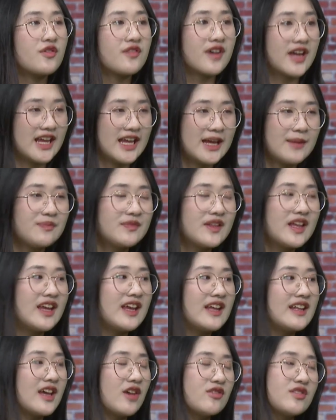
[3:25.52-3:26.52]
đối với em
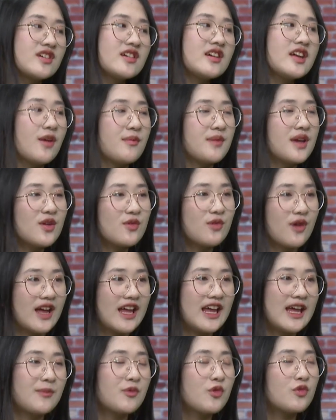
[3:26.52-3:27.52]
thì theo những hiểu biết của
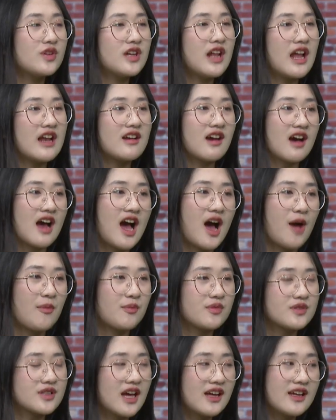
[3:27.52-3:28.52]
em cũng như là được
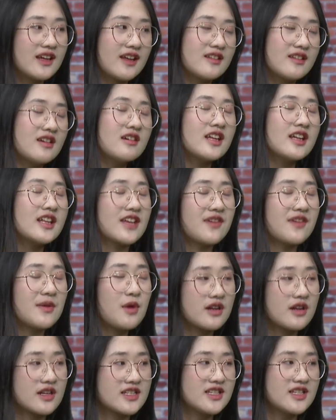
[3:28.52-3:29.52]
học các kiến thức kinh tế
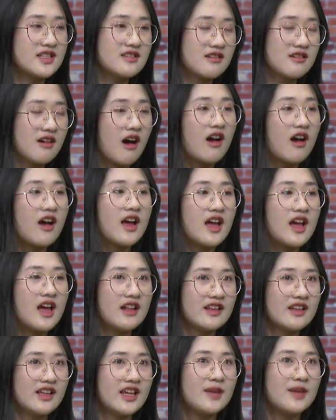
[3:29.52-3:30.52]
pháp luật ở trên trường
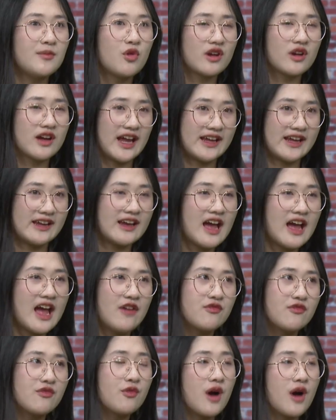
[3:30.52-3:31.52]
thì một ngành
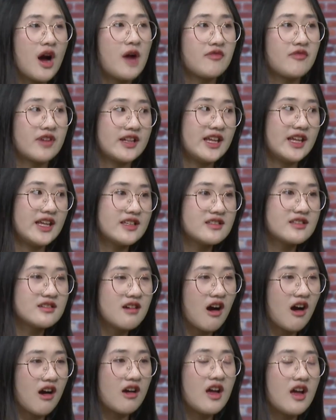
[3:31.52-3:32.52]
nghề phù hợp với thị
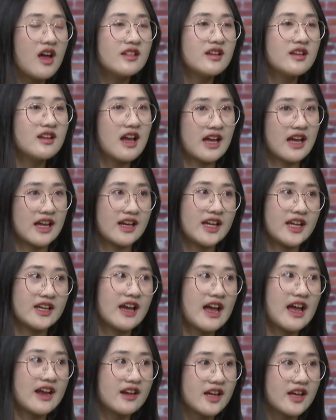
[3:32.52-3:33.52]
trường tức là cái ngành
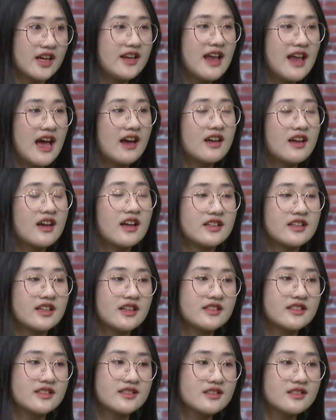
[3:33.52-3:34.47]
nghề đấy đang cần nhân